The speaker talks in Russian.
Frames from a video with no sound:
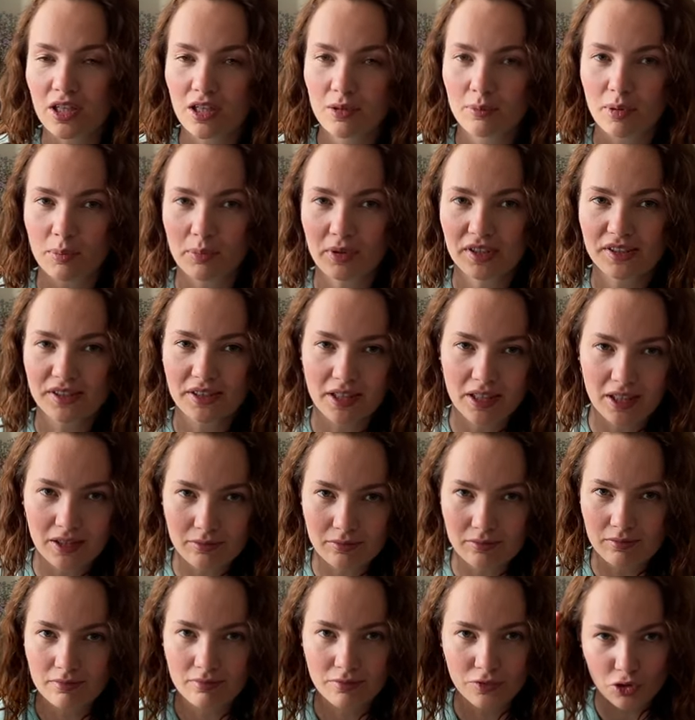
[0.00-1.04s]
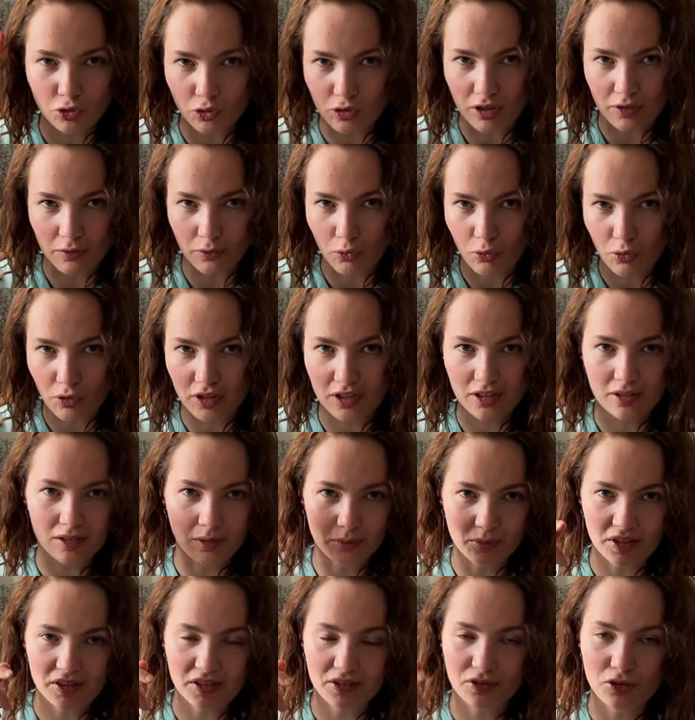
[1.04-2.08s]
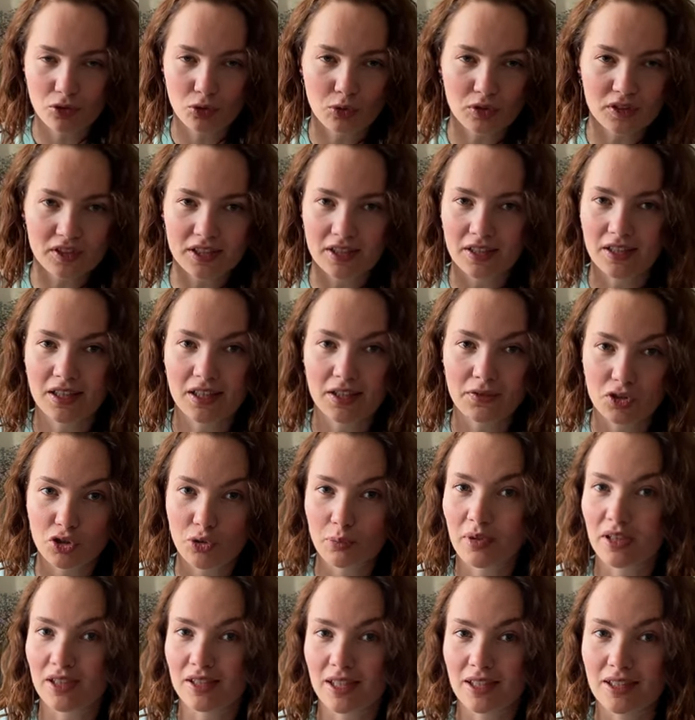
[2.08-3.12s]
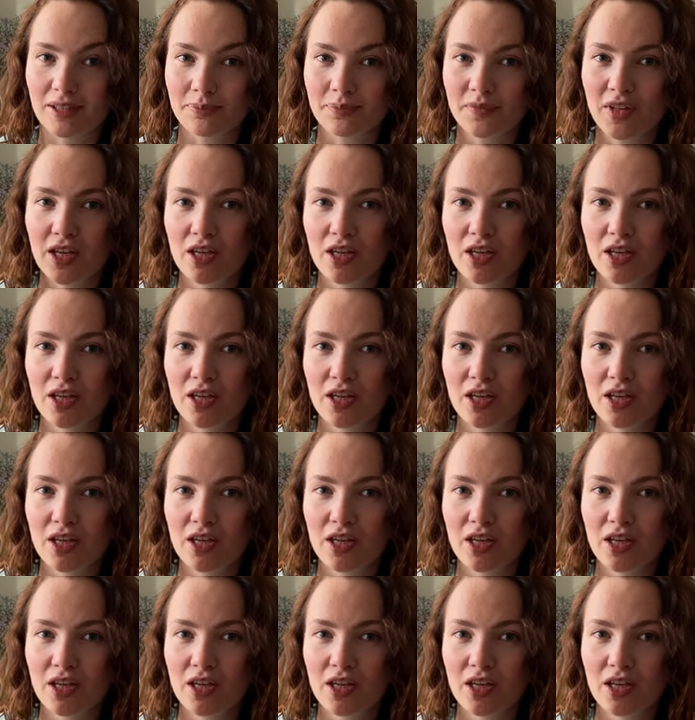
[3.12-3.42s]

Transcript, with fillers: Побрызгали, втерли в корни, там есть инструкция, и все, погнали.